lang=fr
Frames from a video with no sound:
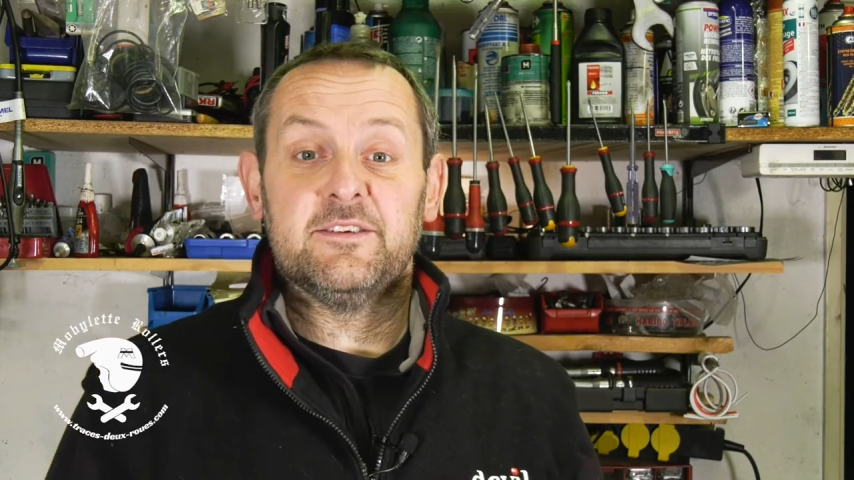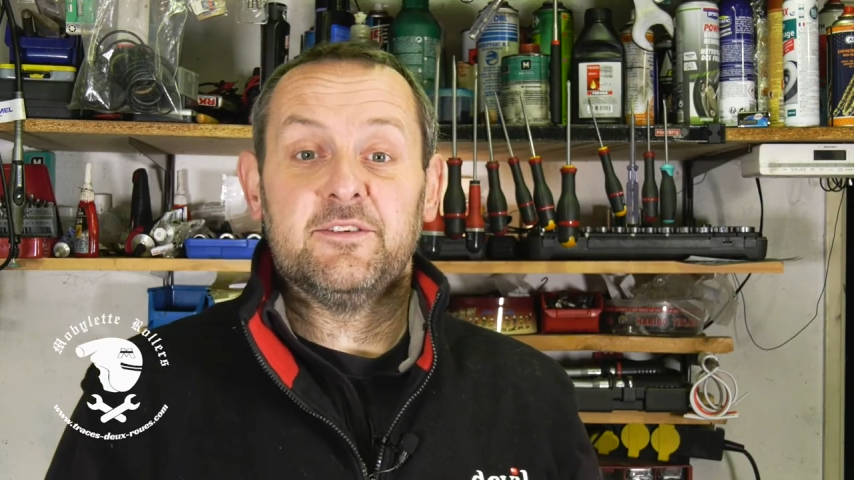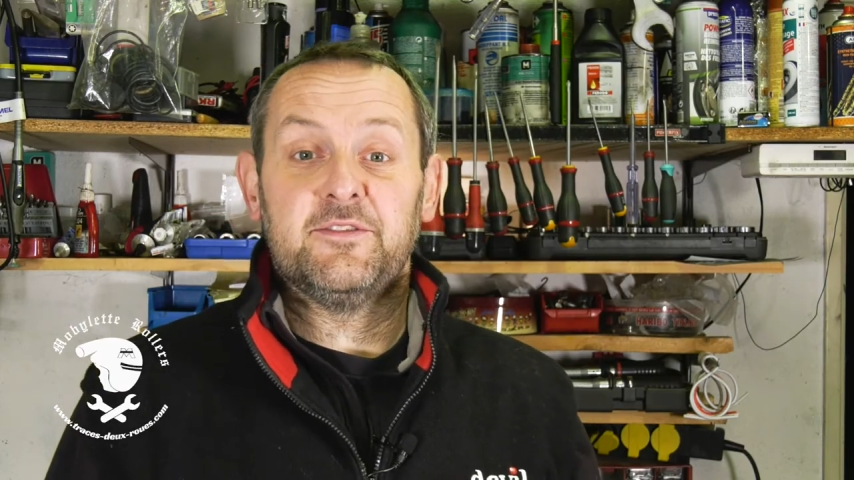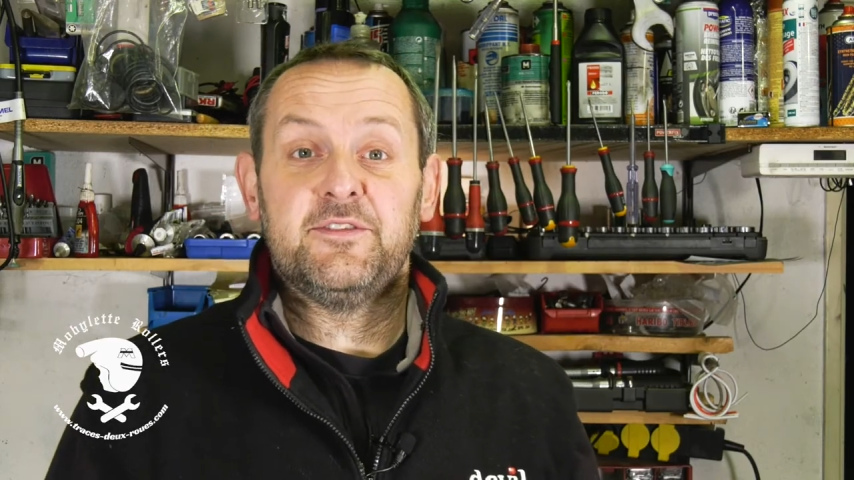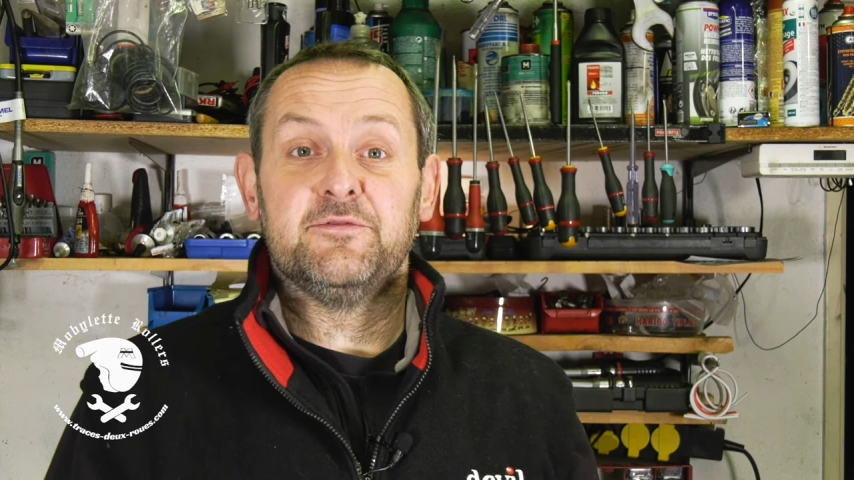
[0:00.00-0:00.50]

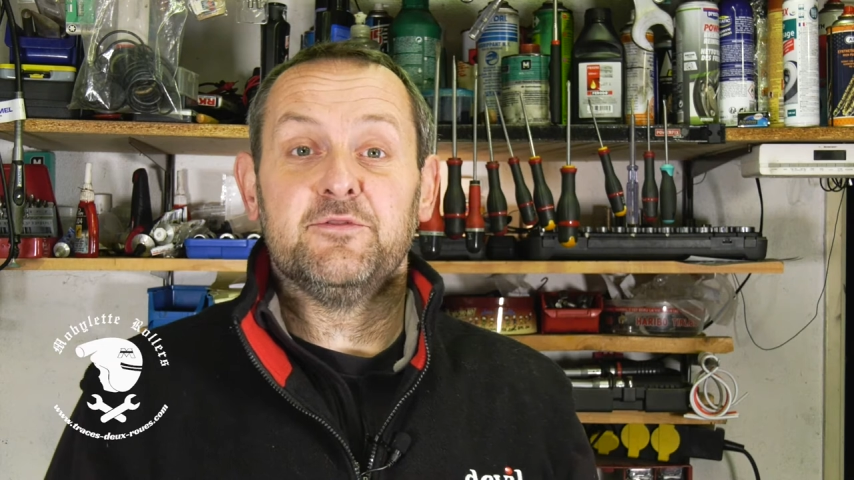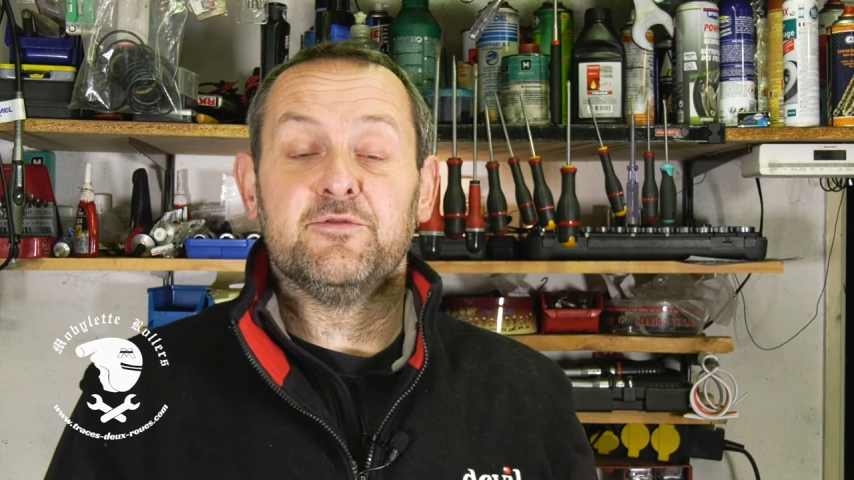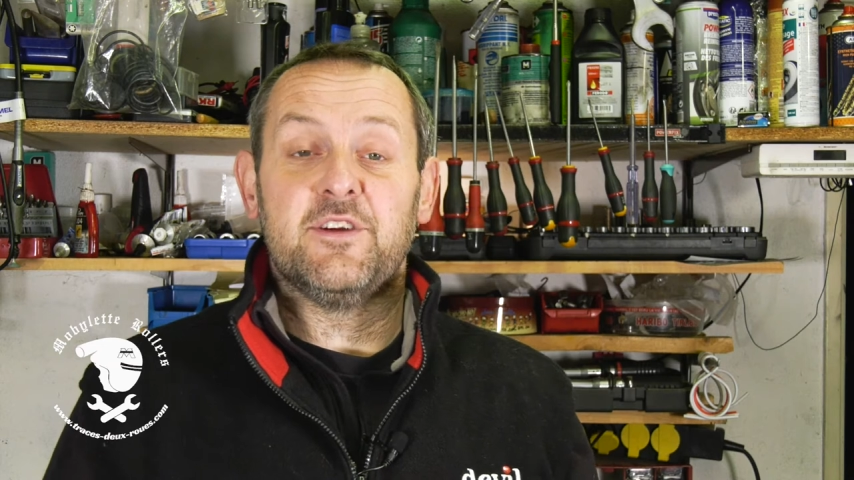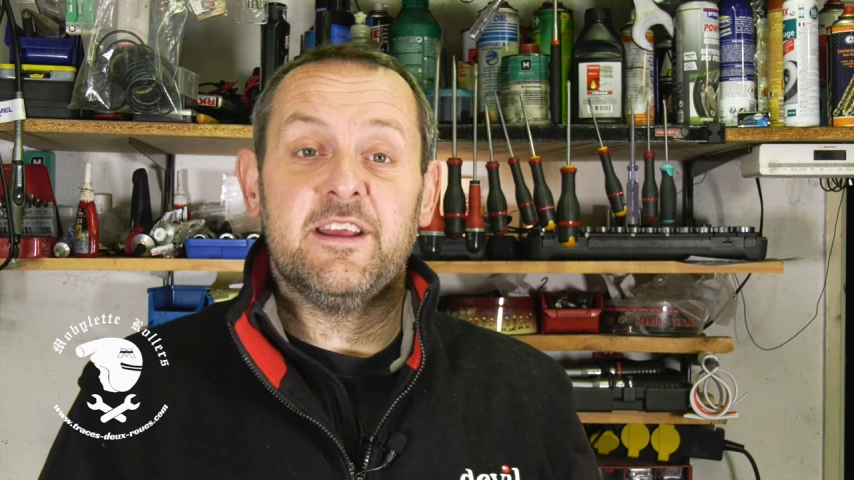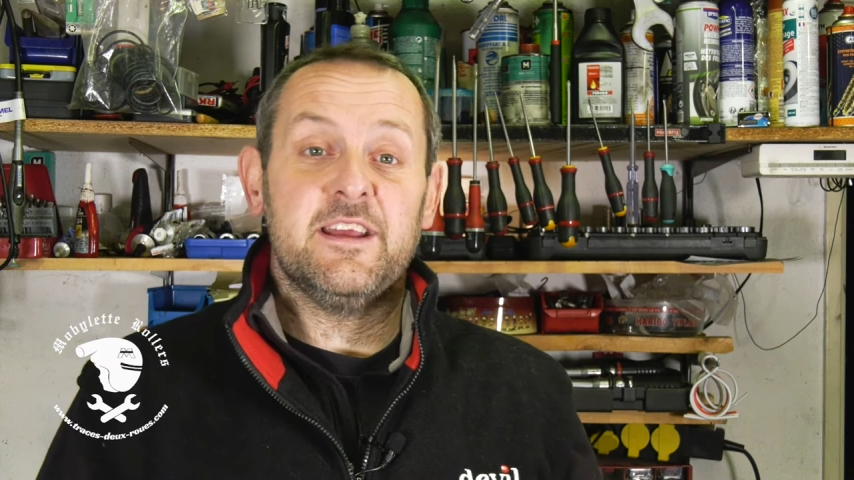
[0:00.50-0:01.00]
euh, si vous
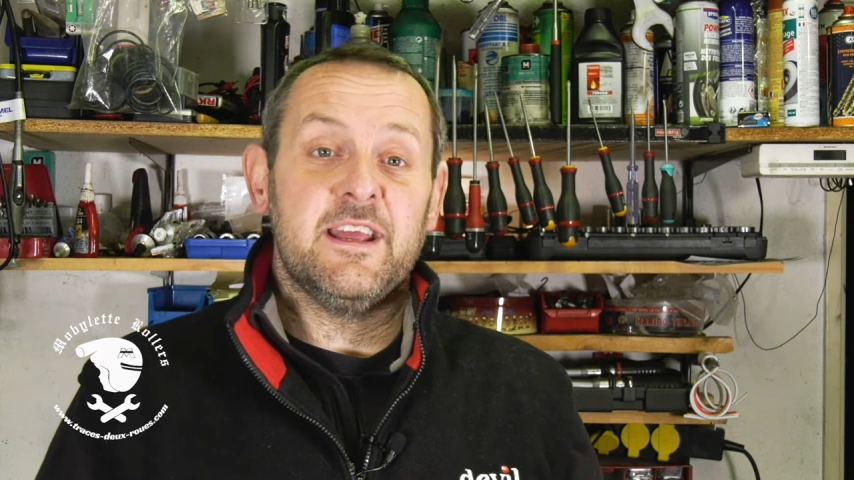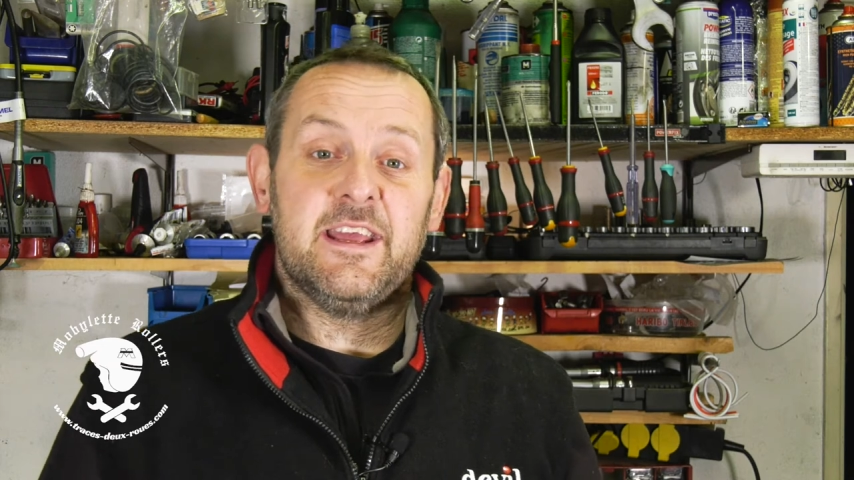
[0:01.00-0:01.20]
voulez.